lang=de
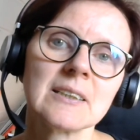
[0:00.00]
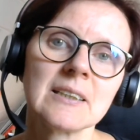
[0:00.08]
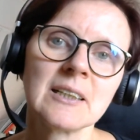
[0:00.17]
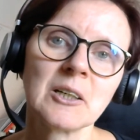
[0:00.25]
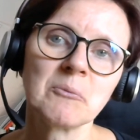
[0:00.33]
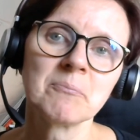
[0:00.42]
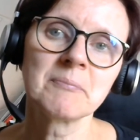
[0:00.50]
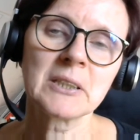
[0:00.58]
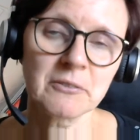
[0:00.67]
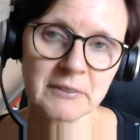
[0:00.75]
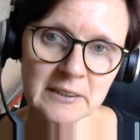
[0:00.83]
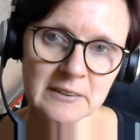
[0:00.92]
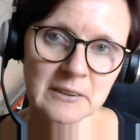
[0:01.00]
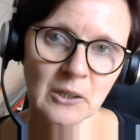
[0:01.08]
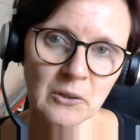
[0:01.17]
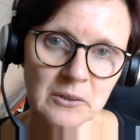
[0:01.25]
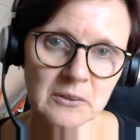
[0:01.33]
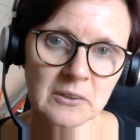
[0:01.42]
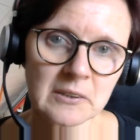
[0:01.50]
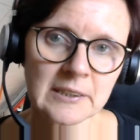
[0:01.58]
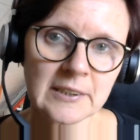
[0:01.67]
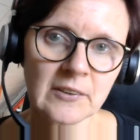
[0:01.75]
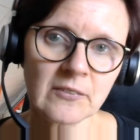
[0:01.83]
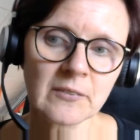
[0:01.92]
Ähm, ich werde ihn auch noch
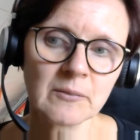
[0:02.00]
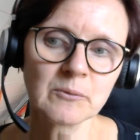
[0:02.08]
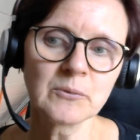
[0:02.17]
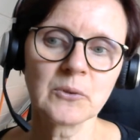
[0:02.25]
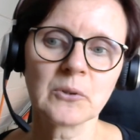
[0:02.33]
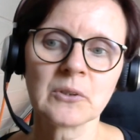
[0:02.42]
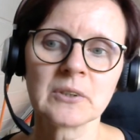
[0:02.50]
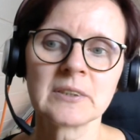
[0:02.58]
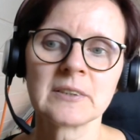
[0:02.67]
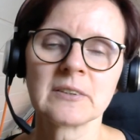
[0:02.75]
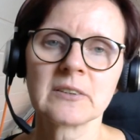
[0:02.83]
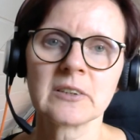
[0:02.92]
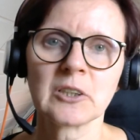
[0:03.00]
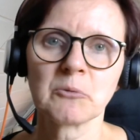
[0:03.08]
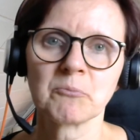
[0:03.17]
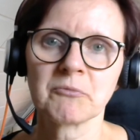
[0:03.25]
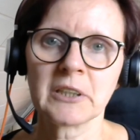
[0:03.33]
lesen und ähm,